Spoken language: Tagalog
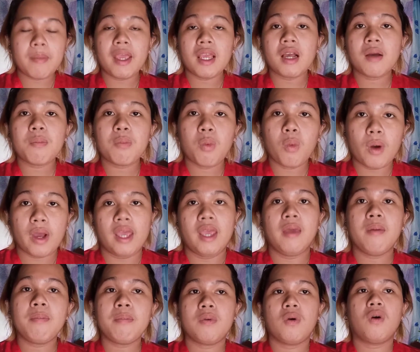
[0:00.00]
a makeup
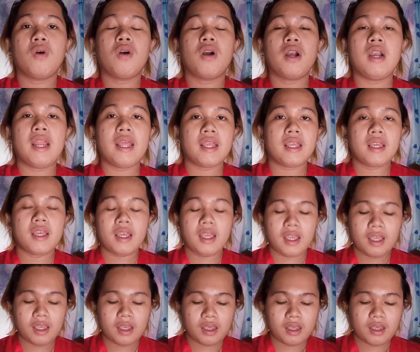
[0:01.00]
wipe or like
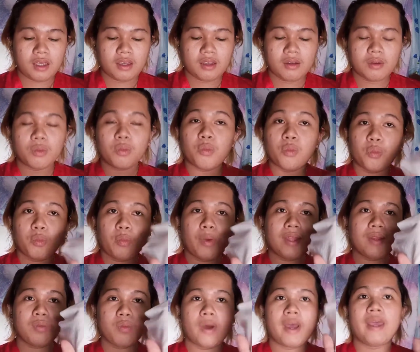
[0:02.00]
a
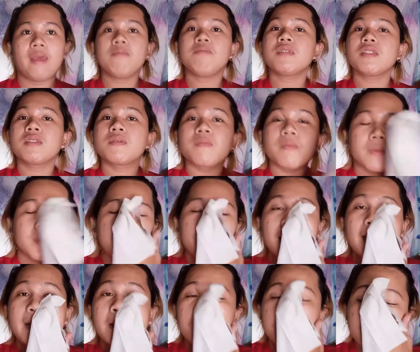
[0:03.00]
wet wipes
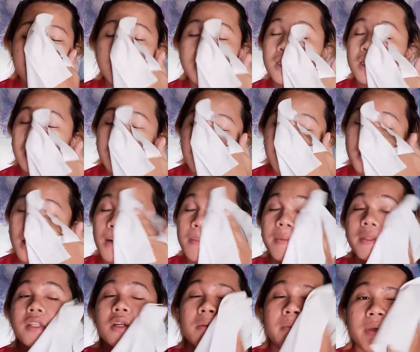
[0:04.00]
and I'm just gonna
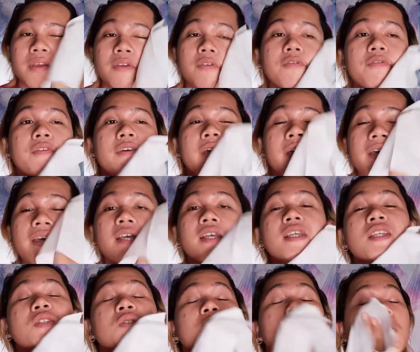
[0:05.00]
rub it on my
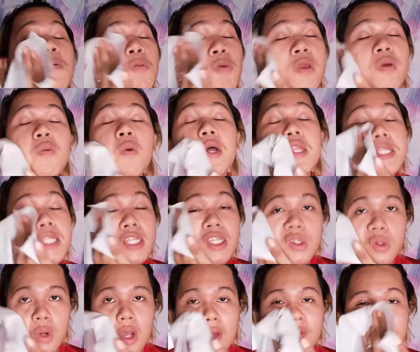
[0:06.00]
face. We
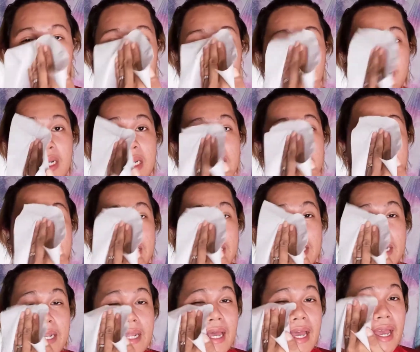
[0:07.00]
wanted to have a really
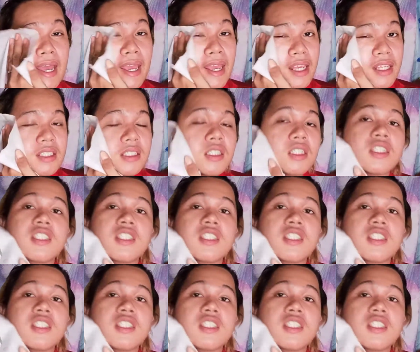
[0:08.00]
nice,